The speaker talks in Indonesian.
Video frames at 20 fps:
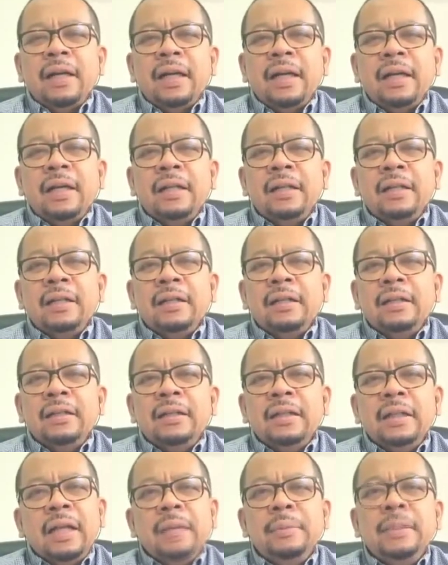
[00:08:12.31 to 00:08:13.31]
Karena
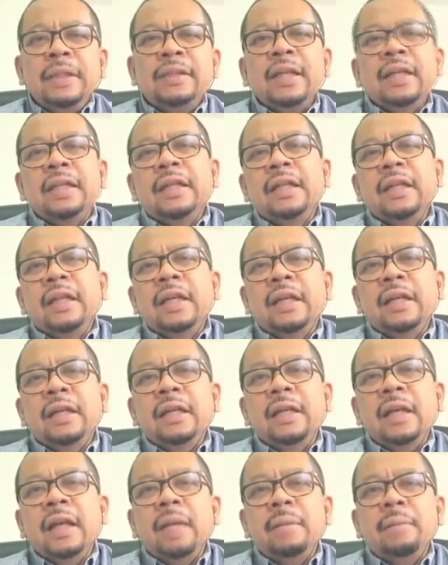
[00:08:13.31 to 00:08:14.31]
tidak bisa di,